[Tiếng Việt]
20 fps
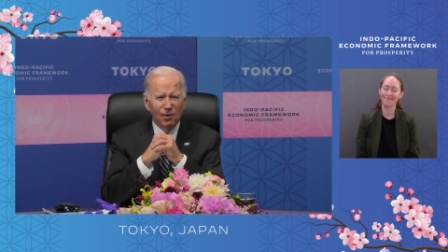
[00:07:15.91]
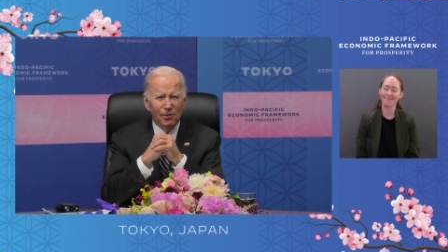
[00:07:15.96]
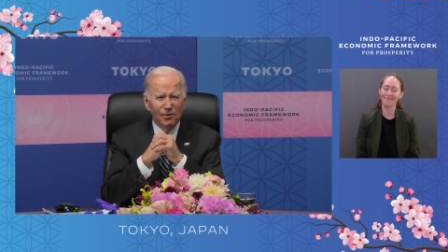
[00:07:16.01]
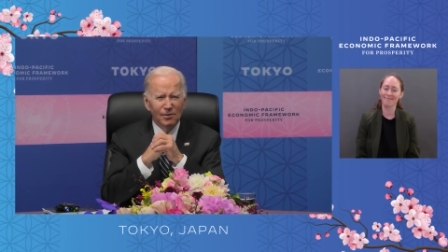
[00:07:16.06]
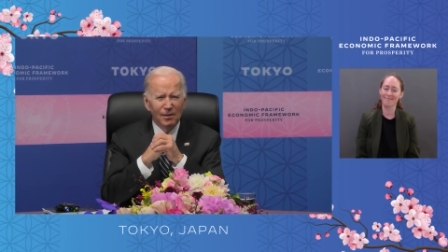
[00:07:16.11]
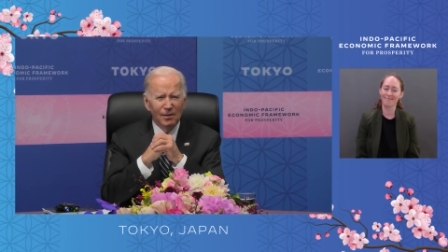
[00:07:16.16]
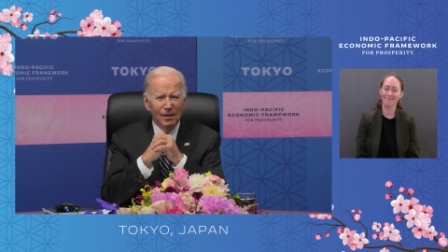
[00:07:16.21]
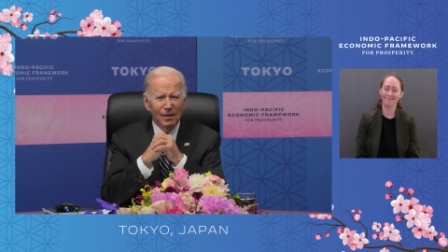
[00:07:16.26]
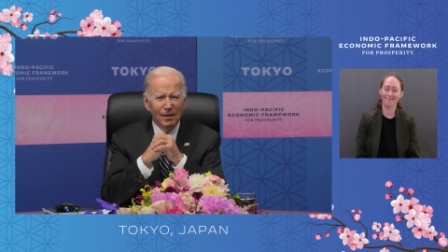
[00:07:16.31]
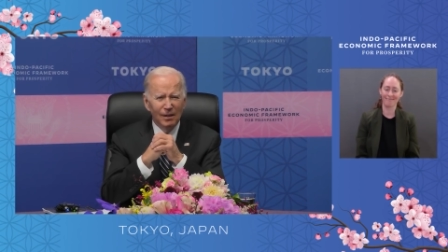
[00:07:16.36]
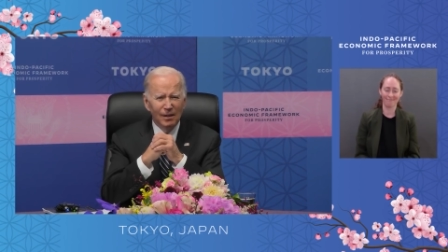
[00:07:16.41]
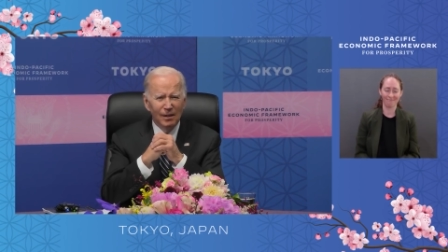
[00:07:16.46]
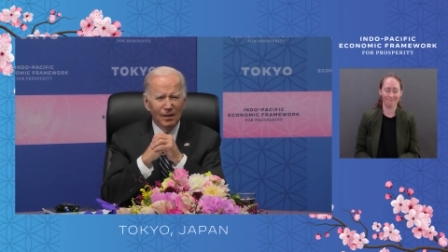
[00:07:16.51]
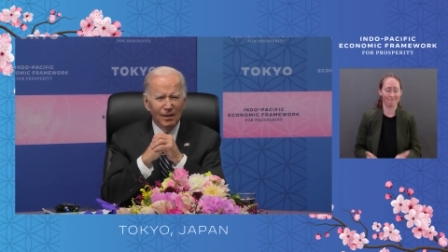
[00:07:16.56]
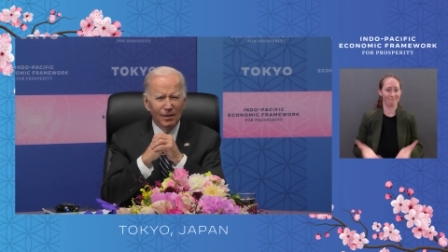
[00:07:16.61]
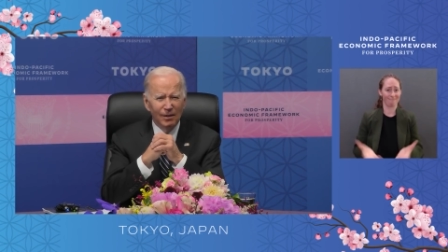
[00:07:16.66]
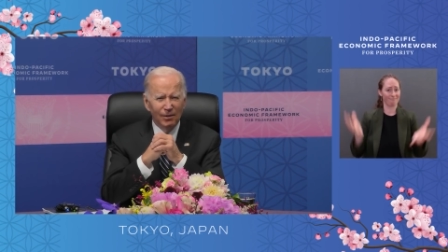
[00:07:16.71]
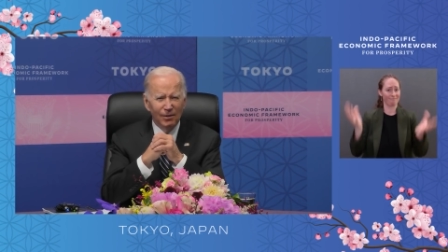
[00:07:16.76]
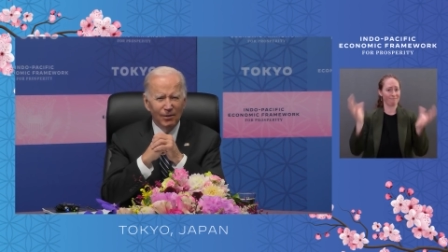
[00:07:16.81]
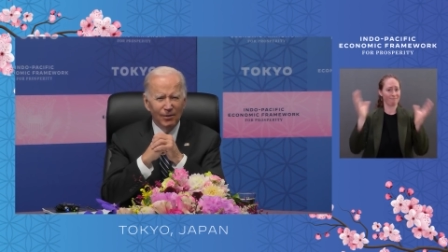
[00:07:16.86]
chúng ta
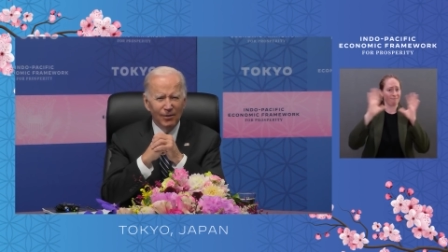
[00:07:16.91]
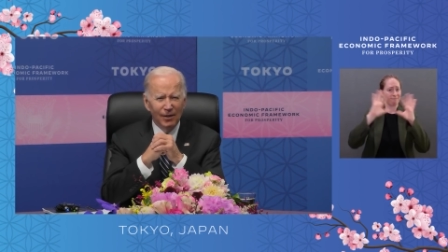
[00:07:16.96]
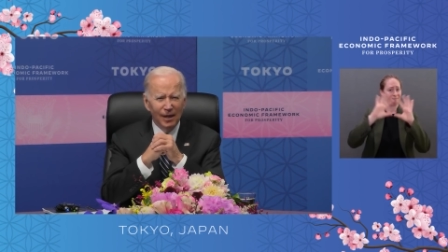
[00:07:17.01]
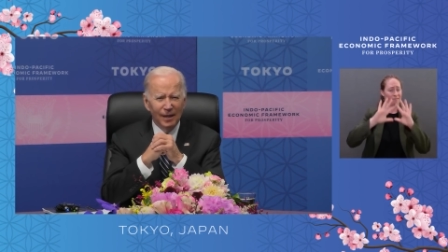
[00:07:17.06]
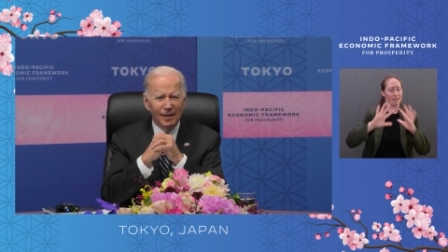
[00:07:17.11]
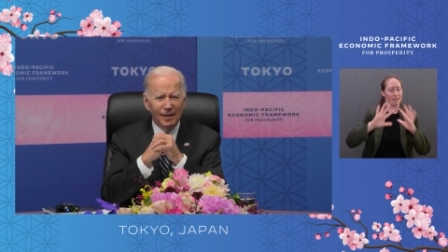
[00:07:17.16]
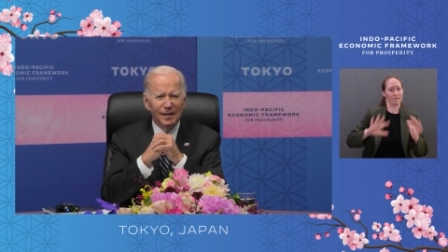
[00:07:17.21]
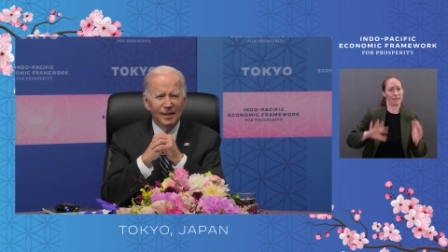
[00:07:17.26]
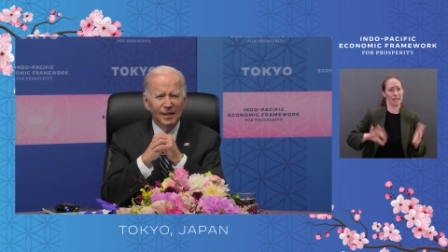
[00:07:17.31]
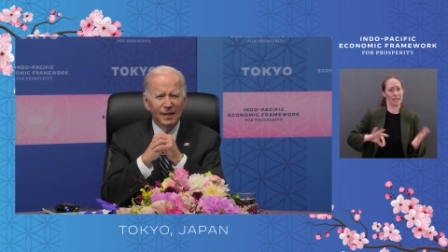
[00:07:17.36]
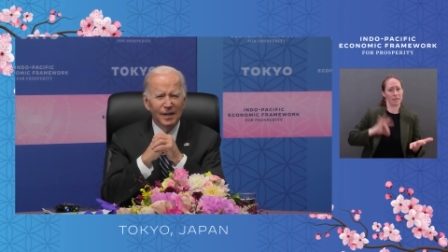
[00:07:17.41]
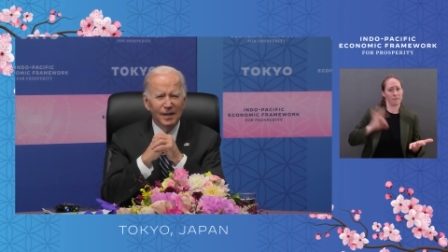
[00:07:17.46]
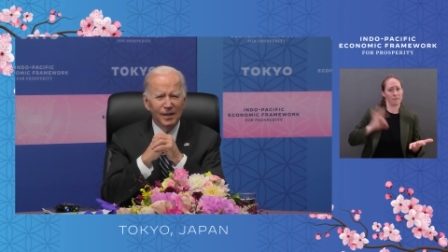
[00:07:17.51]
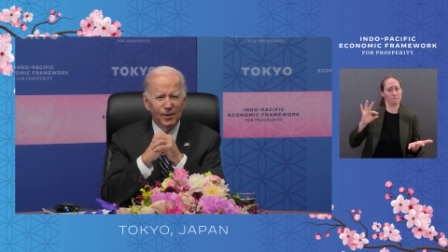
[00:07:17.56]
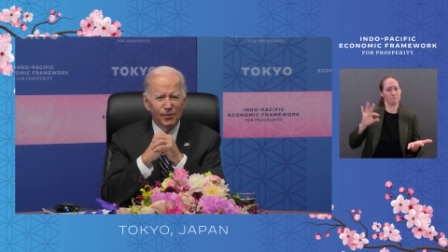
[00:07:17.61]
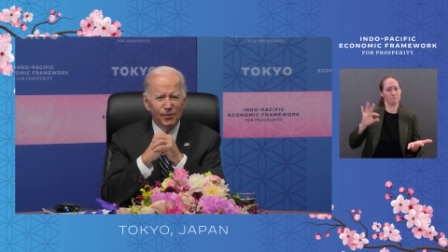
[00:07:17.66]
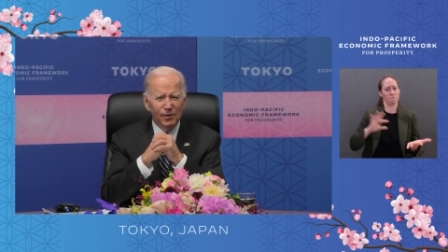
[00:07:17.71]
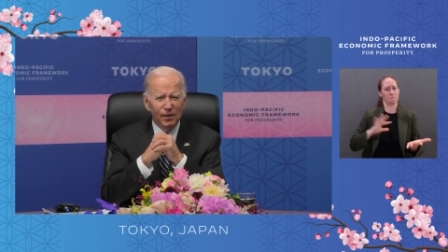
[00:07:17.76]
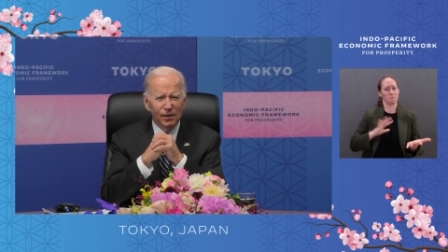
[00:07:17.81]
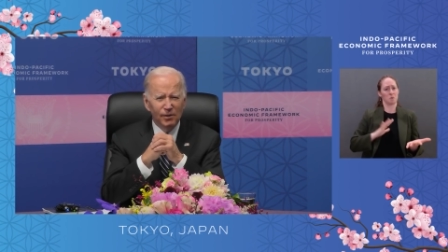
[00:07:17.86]
đang trải qua những giờ
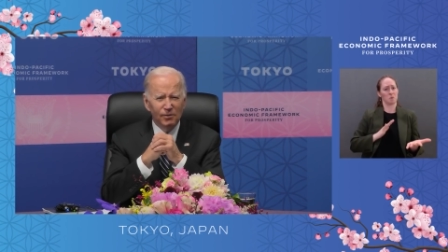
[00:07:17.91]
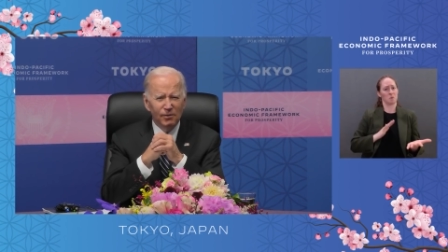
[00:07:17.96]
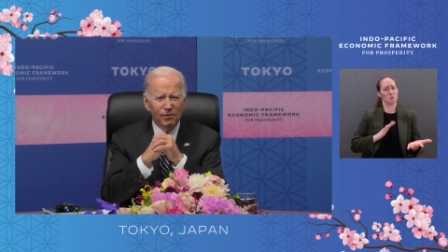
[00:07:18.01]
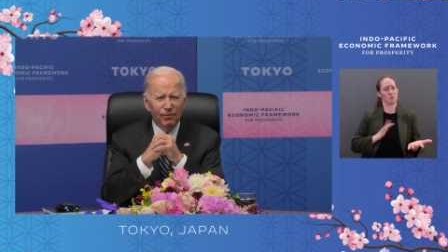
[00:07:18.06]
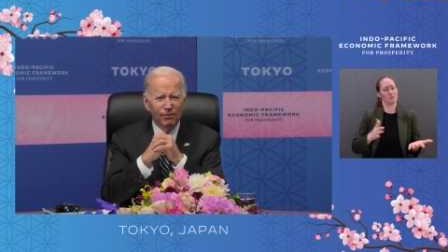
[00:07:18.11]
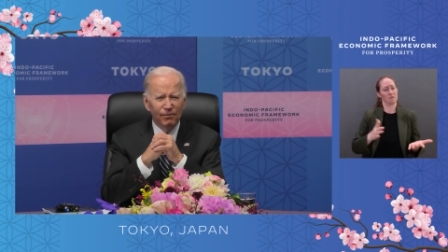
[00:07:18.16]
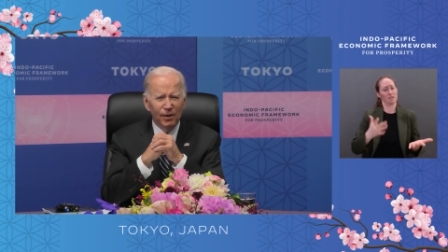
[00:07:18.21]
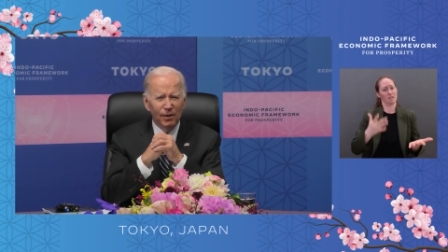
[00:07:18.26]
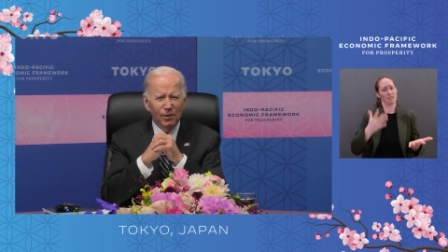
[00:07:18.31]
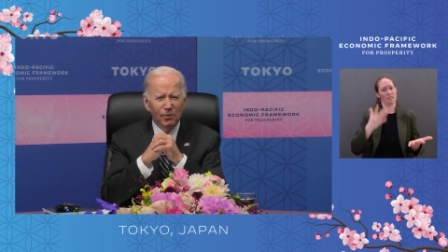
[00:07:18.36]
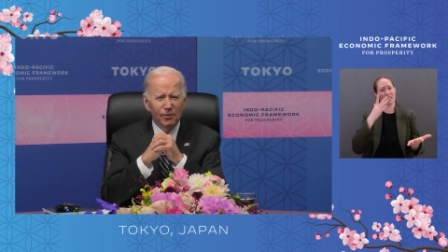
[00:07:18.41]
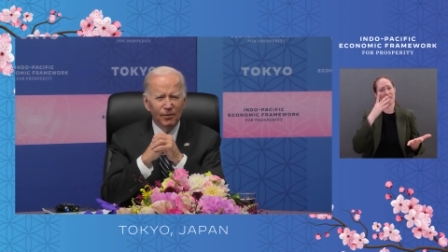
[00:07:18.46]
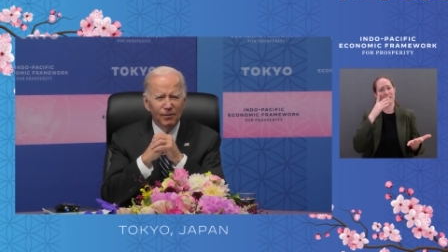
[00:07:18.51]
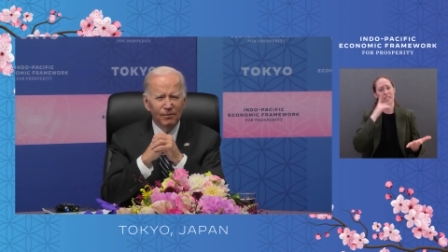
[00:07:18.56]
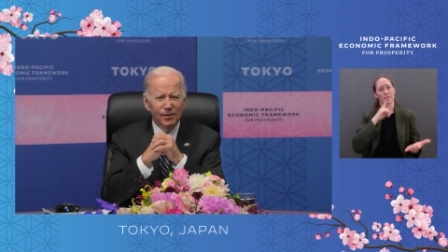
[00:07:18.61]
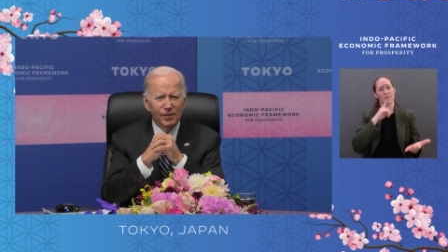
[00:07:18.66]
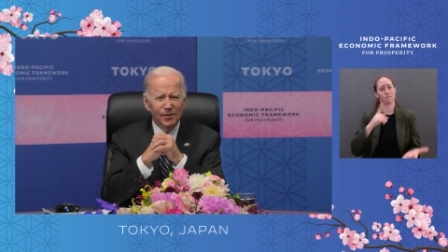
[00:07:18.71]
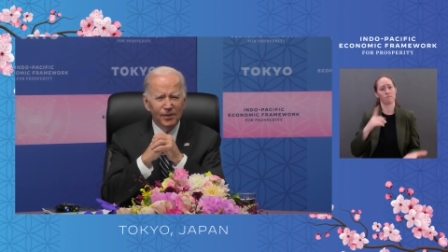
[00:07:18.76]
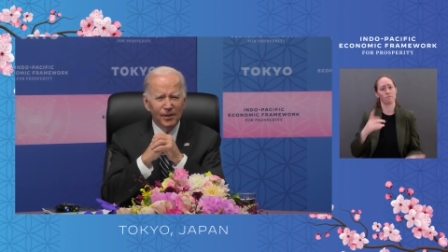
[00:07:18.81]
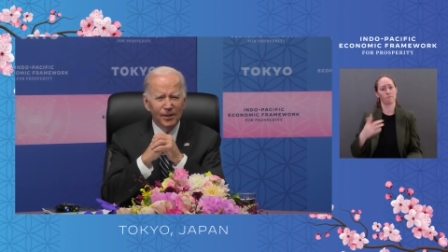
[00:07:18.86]
khắc đen tối trong
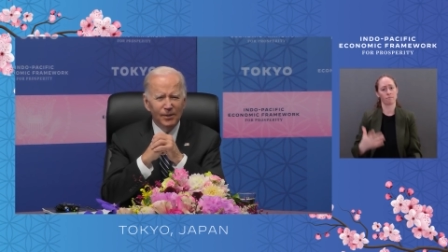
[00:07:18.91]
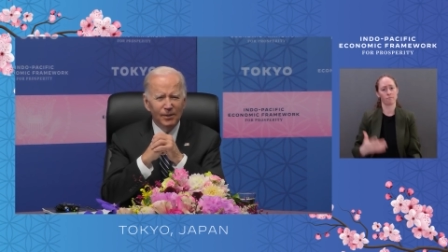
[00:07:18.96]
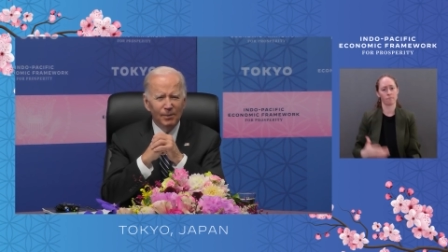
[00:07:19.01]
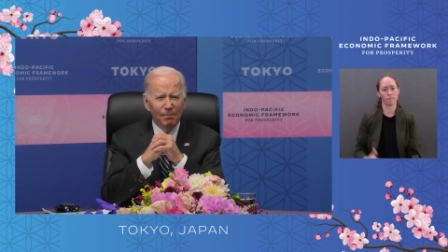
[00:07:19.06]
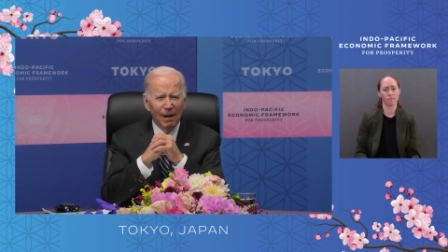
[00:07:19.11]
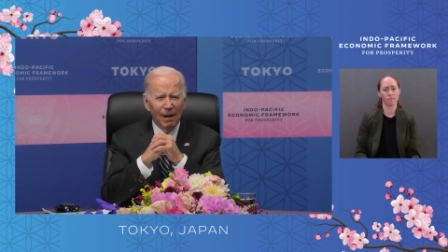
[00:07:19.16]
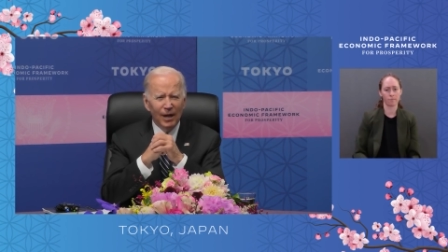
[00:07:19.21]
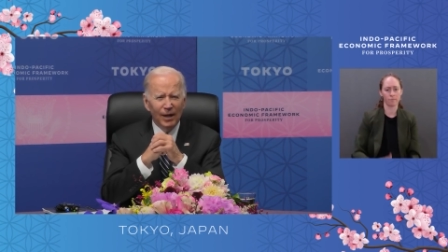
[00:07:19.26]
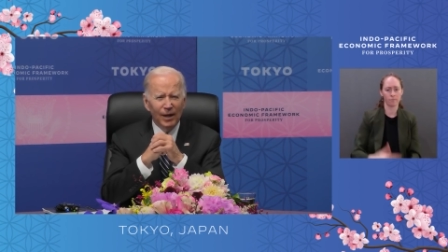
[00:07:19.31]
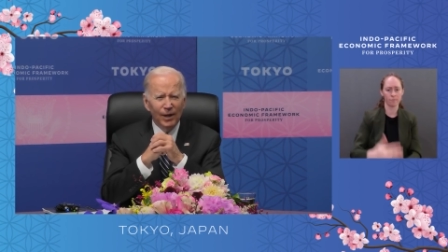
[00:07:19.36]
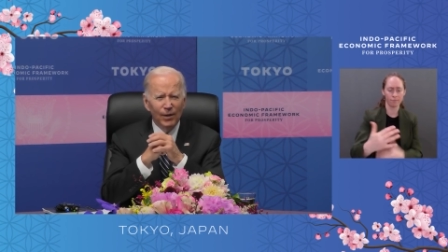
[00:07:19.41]
lịch sử chung.